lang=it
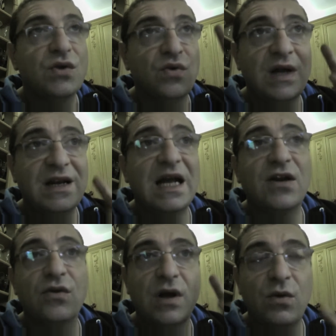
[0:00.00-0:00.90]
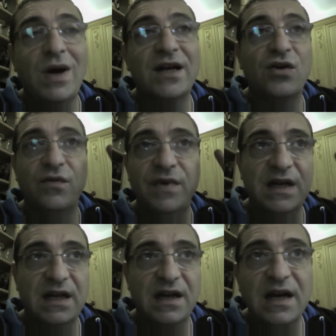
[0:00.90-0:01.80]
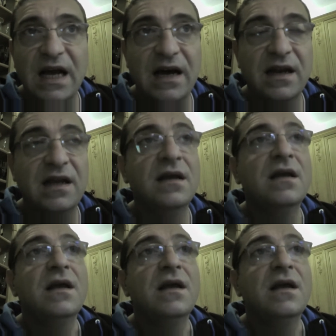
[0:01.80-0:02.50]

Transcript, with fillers: sono andato da quattro veterinari